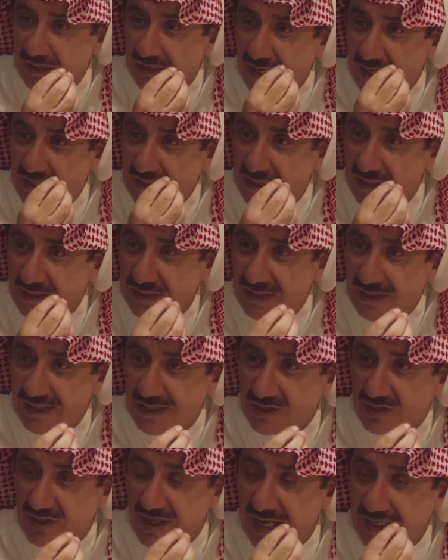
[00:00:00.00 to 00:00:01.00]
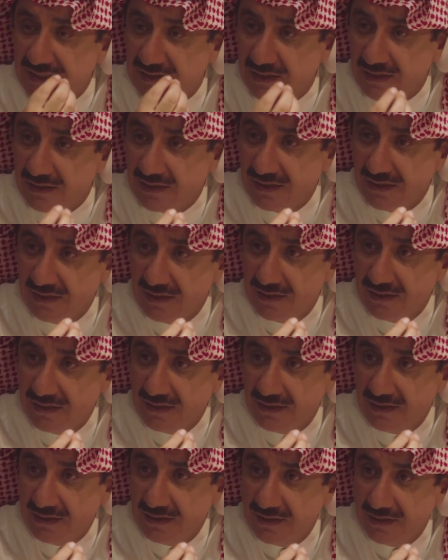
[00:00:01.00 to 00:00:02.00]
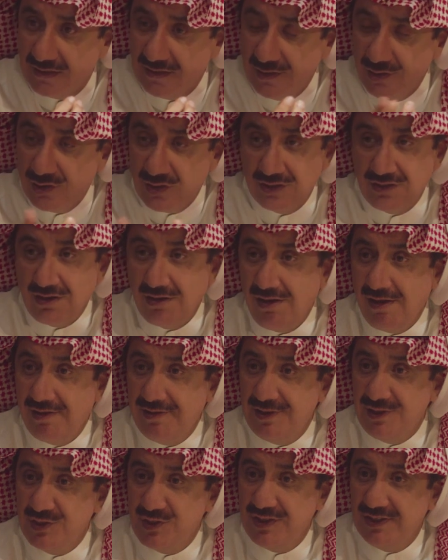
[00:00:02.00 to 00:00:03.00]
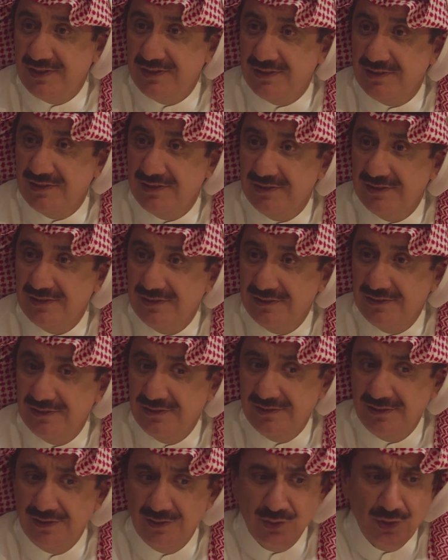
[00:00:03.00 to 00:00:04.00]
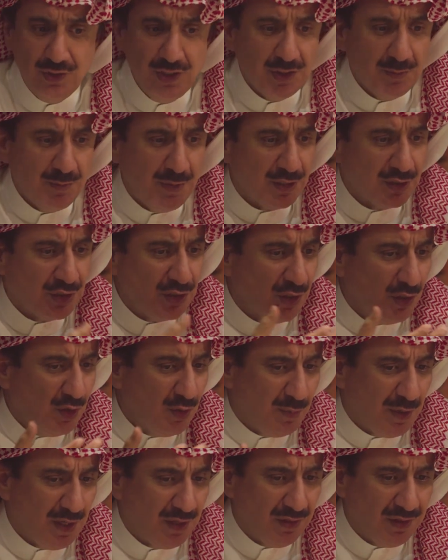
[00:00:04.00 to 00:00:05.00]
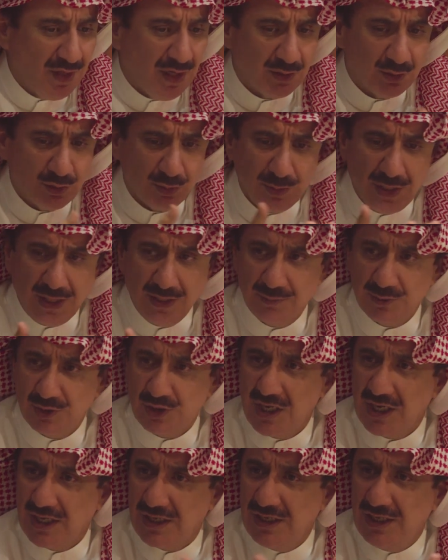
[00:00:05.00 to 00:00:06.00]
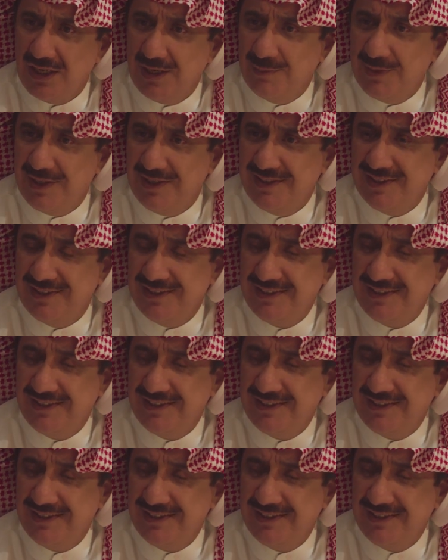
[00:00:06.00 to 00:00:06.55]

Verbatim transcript: هذه الحساسية الزايدة يشهد الله إني نسيت نسيت مع الشغل ومع الضغط ومع مشاكل العمل